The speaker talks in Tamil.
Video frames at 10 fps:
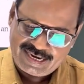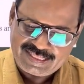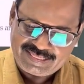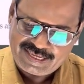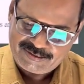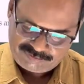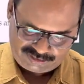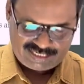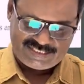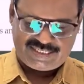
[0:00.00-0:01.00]
லித்தியம்
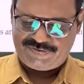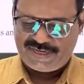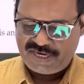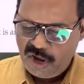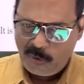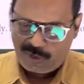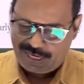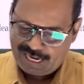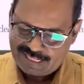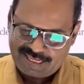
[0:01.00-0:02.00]
த்ரீ செவன்
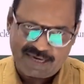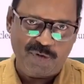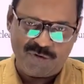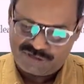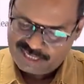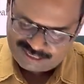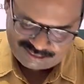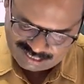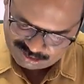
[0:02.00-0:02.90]
ஓகே எத்தனை புரோட்டான்